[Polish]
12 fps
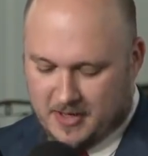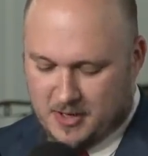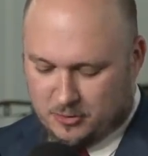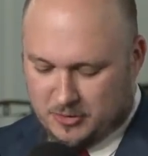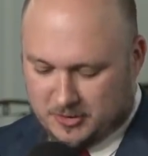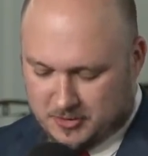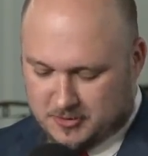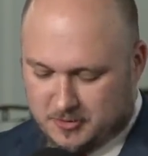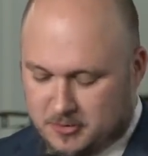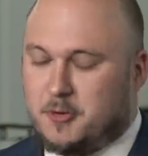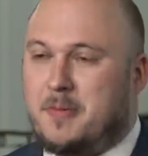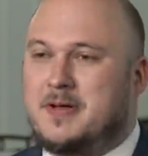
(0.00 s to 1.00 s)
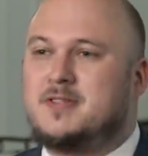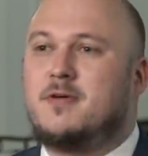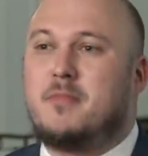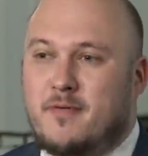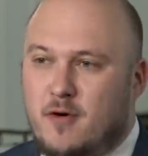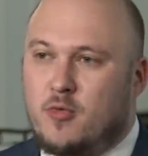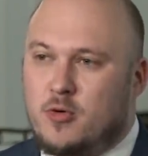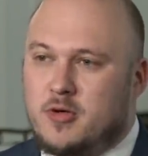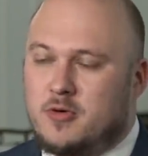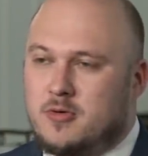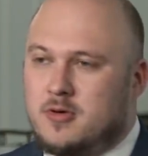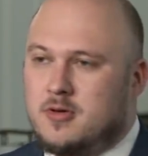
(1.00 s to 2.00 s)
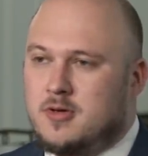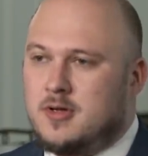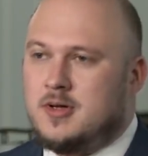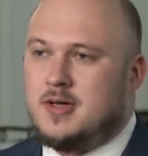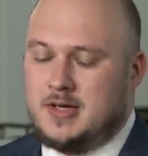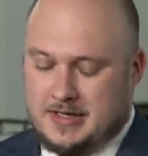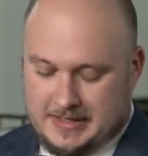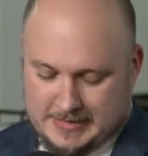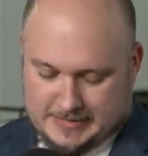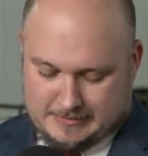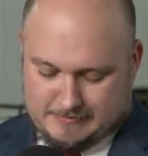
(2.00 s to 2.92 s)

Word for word: które to, to państwo powołują. E,